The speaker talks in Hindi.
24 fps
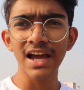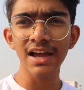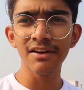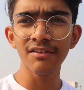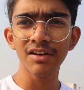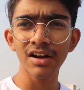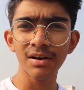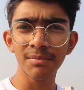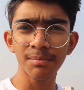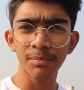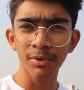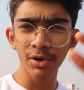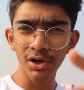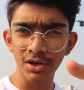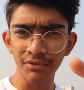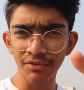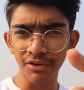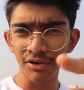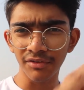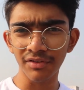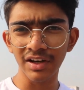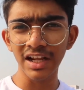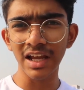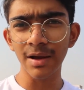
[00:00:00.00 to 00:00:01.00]
आई विल पुट
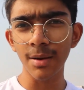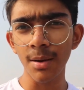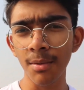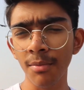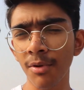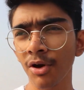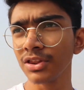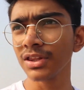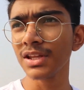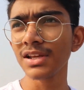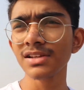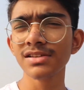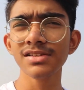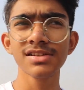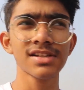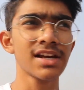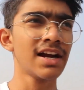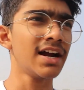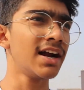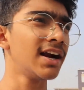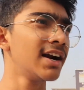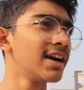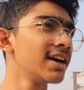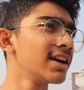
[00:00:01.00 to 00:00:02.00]
फिफ्टी एम एम ऑन दिस
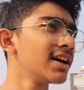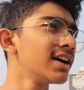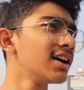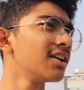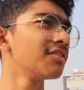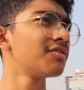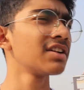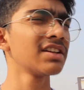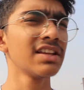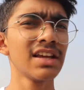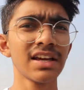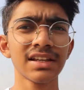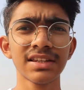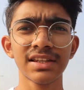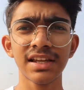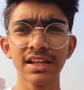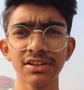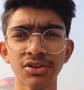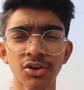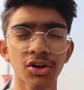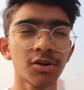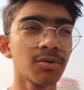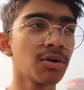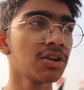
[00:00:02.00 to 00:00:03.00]
एंड फिर देखते
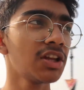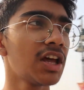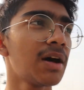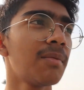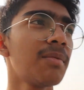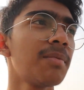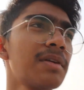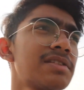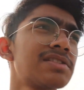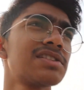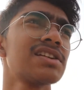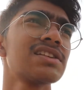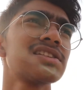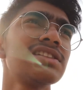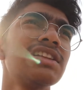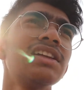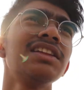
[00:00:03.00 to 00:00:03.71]
हैं थोड़ी बहुत यहाँ पर पिक्चर्स